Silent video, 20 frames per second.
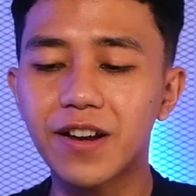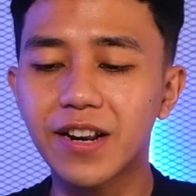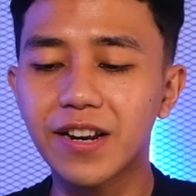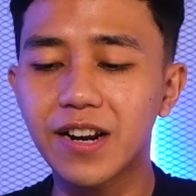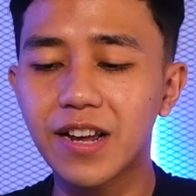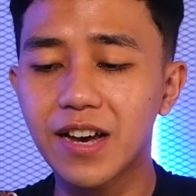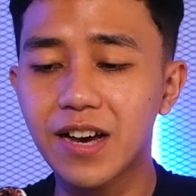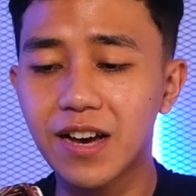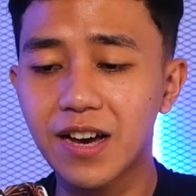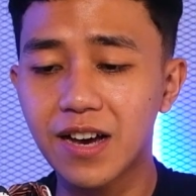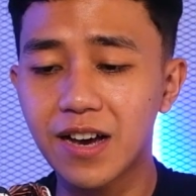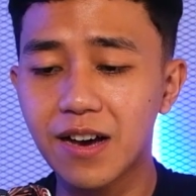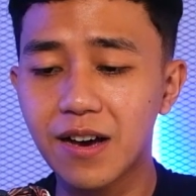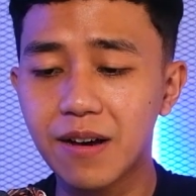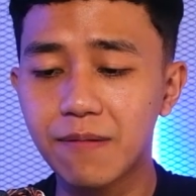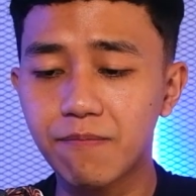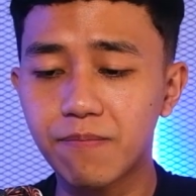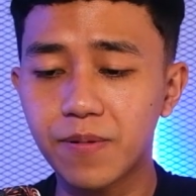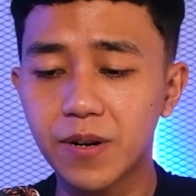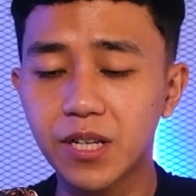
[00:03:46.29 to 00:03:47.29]

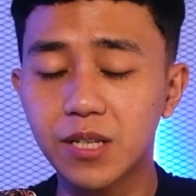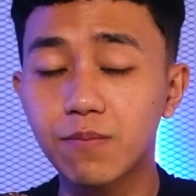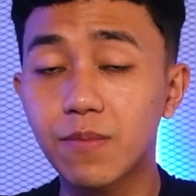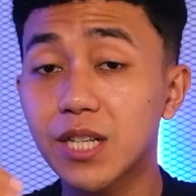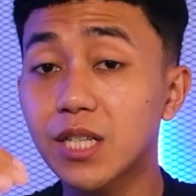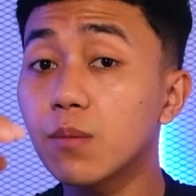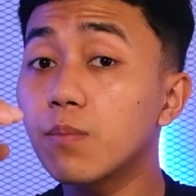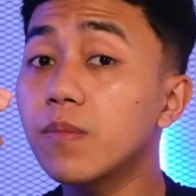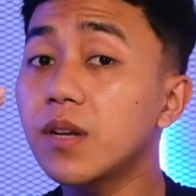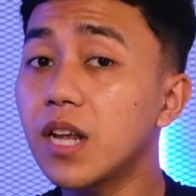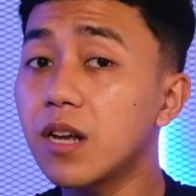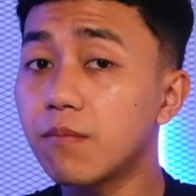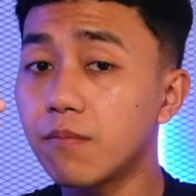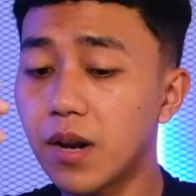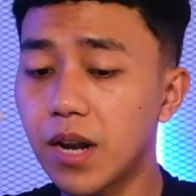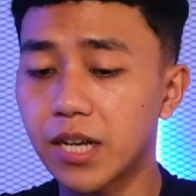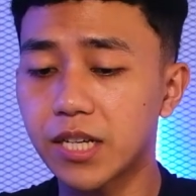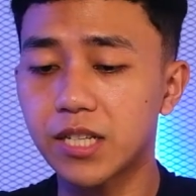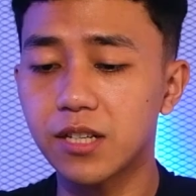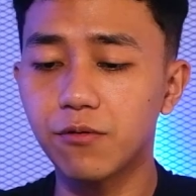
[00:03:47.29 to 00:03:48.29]
warna Prisma 19,
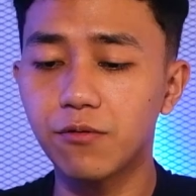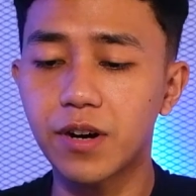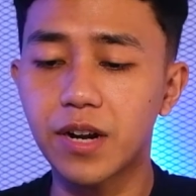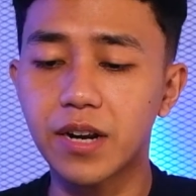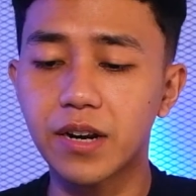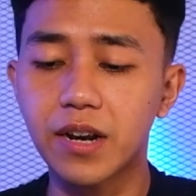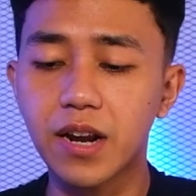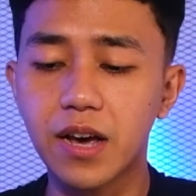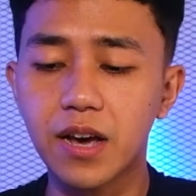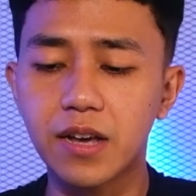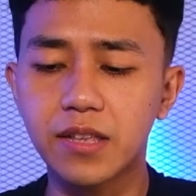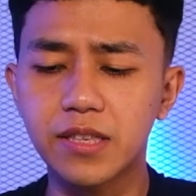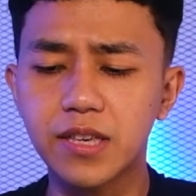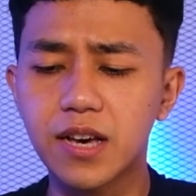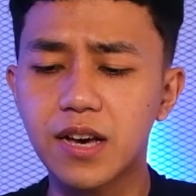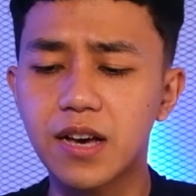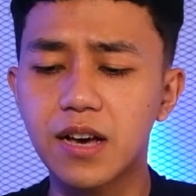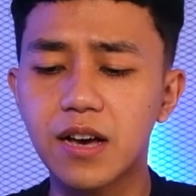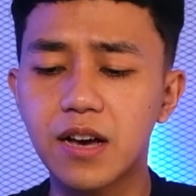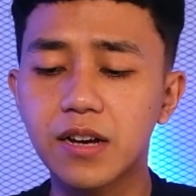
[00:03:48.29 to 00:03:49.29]

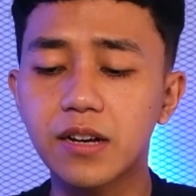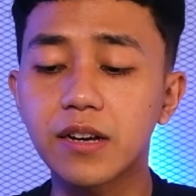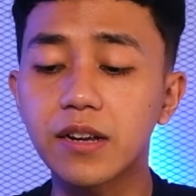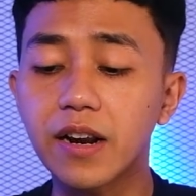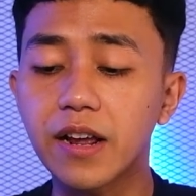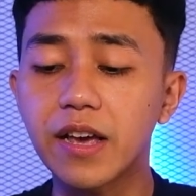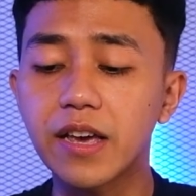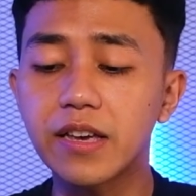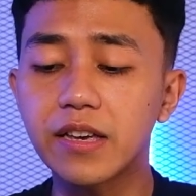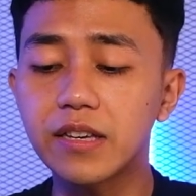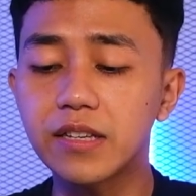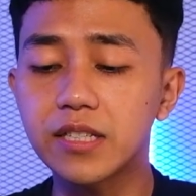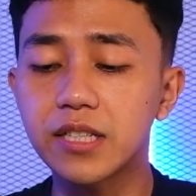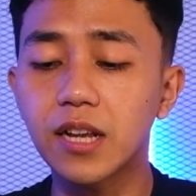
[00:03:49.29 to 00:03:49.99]
warnanya grey